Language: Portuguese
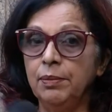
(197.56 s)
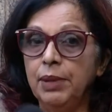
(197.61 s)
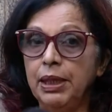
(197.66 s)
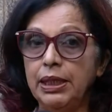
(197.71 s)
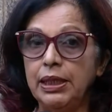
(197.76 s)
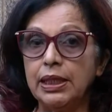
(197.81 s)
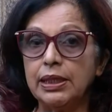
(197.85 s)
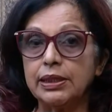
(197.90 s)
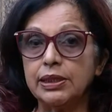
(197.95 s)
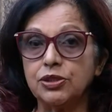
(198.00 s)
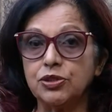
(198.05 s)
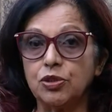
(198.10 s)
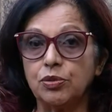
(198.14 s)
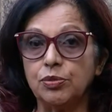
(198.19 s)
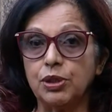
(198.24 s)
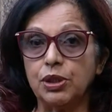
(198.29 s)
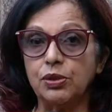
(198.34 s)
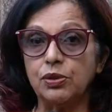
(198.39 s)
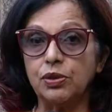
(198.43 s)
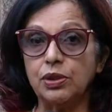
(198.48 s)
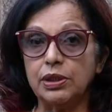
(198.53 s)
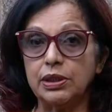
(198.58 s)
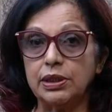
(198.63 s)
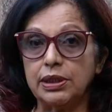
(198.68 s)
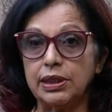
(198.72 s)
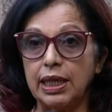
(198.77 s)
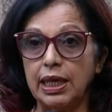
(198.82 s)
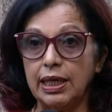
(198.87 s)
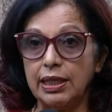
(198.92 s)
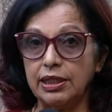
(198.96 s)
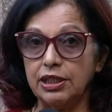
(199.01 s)
Bem, essas comissões
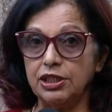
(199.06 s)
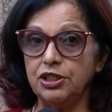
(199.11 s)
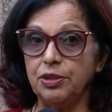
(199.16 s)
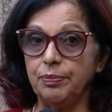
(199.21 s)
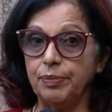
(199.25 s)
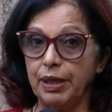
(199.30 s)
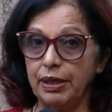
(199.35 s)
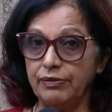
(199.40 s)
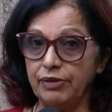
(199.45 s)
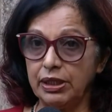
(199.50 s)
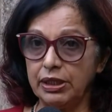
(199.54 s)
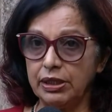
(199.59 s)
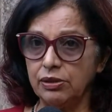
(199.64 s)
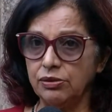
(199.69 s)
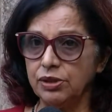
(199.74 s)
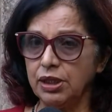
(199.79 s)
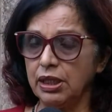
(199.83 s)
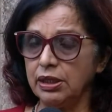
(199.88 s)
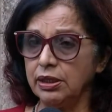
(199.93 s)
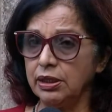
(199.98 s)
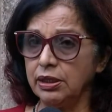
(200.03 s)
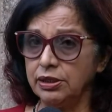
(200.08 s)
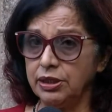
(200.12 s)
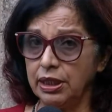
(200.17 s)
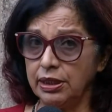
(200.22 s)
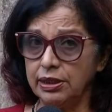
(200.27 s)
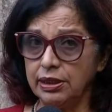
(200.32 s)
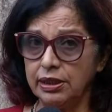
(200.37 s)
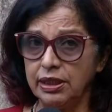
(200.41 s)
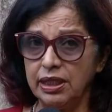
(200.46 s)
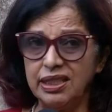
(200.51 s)
internas de prevenção de
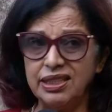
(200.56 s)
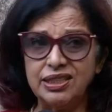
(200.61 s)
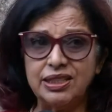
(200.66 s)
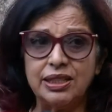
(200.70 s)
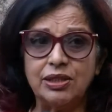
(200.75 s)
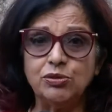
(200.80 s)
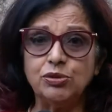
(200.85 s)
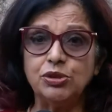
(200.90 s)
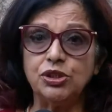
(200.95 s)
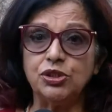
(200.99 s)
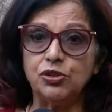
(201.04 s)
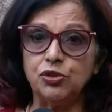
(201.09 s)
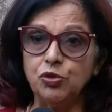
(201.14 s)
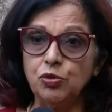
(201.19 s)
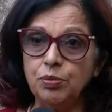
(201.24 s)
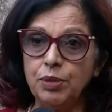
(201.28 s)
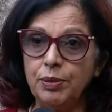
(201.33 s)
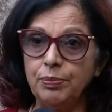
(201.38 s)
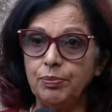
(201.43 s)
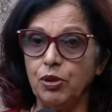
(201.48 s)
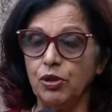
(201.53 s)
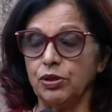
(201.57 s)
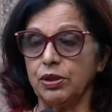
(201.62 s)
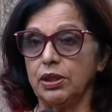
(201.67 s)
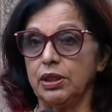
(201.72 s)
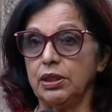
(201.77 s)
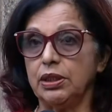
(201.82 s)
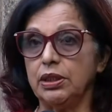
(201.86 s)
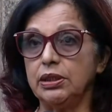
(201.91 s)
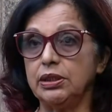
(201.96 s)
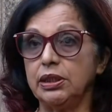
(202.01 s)
acidentes são de suma
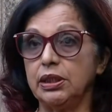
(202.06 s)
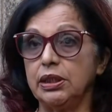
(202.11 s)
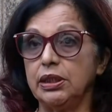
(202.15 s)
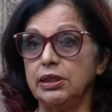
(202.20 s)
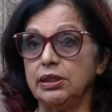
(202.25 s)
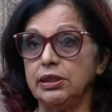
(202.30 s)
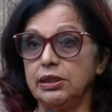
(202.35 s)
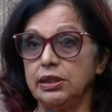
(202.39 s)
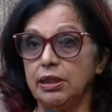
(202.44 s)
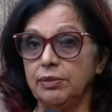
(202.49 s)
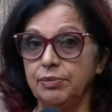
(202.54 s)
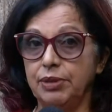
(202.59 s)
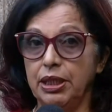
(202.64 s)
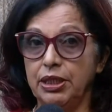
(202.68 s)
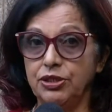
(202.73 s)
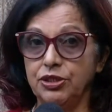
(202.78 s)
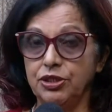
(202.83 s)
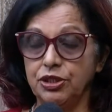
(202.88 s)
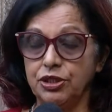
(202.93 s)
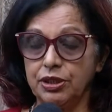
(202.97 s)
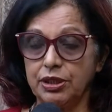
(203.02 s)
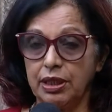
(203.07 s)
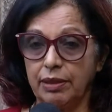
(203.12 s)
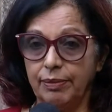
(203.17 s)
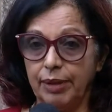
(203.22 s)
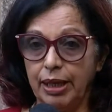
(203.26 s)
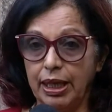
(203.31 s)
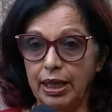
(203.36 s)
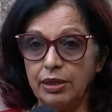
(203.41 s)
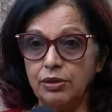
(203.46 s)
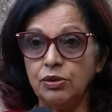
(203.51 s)
importância nesses ambientes de
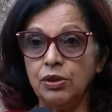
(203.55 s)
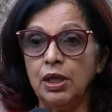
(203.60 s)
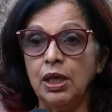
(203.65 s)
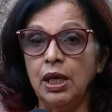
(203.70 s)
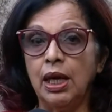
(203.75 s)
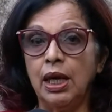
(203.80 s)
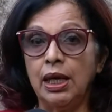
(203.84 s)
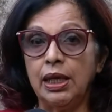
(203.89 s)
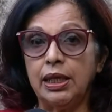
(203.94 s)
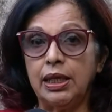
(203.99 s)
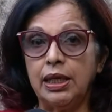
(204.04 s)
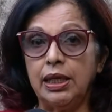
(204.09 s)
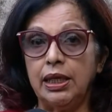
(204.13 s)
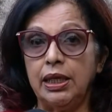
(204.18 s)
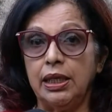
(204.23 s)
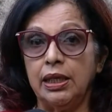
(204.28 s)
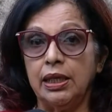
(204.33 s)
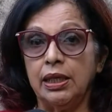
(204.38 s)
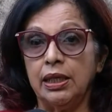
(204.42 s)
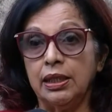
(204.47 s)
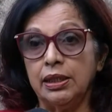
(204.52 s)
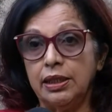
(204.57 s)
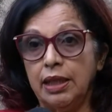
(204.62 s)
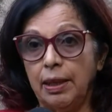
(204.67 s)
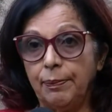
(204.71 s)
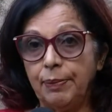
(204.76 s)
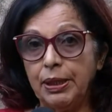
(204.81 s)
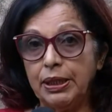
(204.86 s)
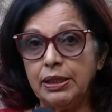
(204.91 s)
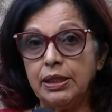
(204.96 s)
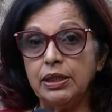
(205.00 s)
trabalho que
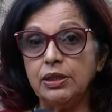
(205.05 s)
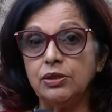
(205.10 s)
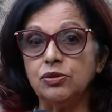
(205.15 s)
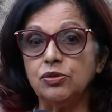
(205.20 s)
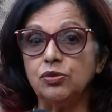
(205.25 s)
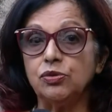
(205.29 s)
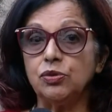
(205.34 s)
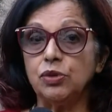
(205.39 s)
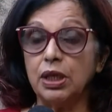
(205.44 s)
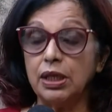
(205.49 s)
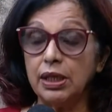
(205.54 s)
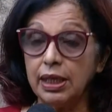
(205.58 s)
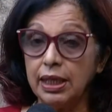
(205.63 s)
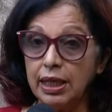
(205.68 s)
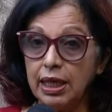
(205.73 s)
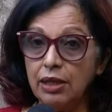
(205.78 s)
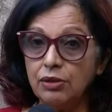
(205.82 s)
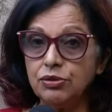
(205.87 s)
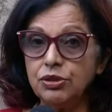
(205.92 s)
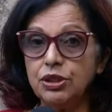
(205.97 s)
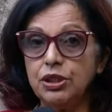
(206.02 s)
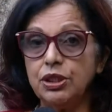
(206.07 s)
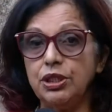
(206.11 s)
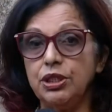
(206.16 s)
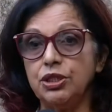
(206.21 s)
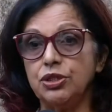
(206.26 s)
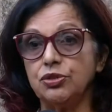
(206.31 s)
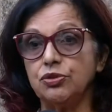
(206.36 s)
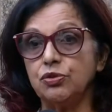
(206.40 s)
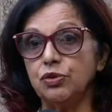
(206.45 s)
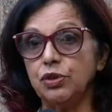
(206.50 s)
dependendo do grau de
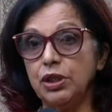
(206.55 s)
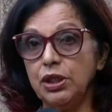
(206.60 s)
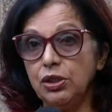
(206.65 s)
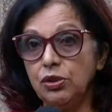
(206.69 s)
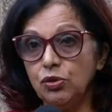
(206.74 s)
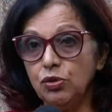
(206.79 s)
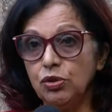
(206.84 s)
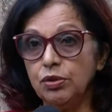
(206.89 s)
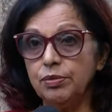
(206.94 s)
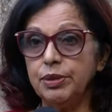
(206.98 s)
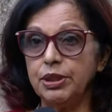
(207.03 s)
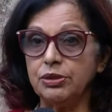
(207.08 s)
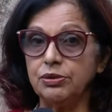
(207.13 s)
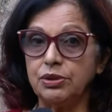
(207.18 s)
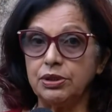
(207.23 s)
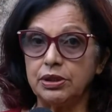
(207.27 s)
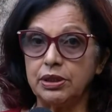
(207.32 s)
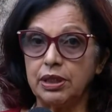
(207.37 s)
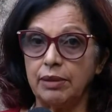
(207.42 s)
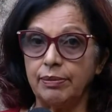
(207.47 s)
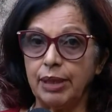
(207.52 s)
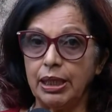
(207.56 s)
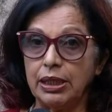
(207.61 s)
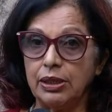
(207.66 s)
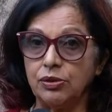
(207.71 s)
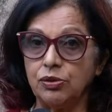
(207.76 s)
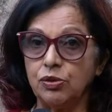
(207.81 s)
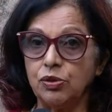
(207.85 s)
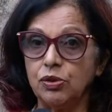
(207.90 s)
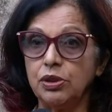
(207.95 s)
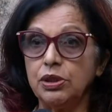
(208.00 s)
risco e número de
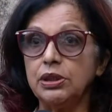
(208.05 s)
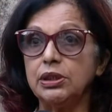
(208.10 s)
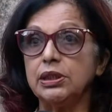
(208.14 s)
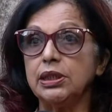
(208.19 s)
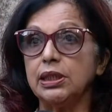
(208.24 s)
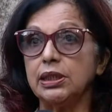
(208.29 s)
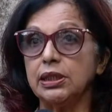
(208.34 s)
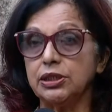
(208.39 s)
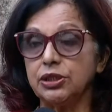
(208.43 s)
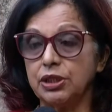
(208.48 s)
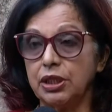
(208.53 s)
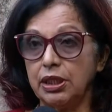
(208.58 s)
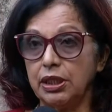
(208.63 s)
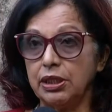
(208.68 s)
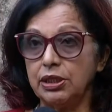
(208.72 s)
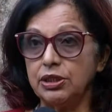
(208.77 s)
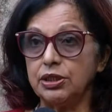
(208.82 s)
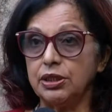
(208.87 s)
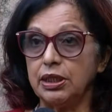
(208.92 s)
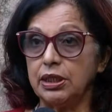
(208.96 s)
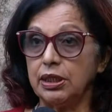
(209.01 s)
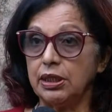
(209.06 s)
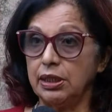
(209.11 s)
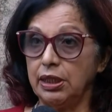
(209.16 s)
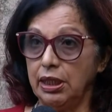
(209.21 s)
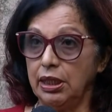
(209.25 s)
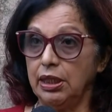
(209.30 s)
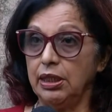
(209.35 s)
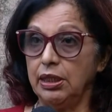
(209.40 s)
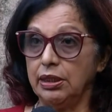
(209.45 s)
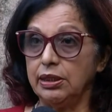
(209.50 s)
trabalhadores, elas têm que ter,
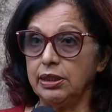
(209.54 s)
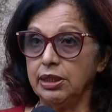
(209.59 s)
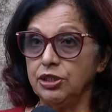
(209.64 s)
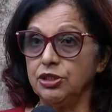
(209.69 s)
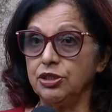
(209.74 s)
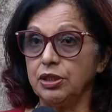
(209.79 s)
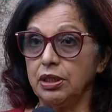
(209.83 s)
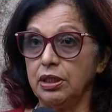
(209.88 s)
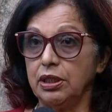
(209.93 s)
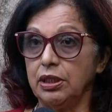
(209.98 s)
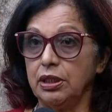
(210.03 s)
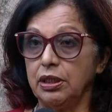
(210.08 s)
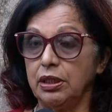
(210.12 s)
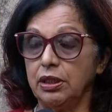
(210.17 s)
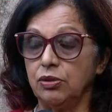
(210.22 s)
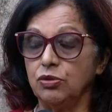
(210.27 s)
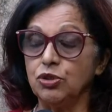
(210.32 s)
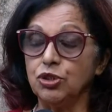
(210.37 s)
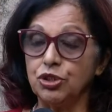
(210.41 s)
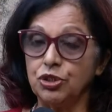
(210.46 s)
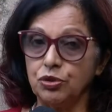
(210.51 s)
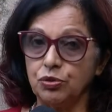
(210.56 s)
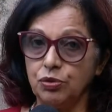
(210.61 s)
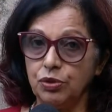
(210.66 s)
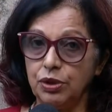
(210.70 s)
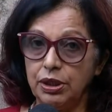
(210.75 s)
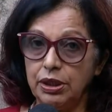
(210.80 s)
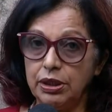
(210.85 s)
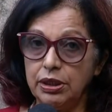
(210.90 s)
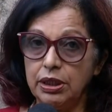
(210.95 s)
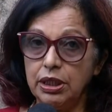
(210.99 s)
é, eh, ser é,
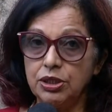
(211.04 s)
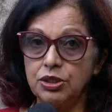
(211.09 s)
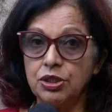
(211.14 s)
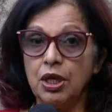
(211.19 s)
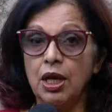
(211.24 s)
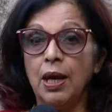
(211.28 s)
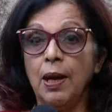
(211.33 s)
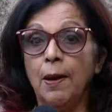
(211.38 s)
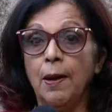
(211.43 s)
constituídas.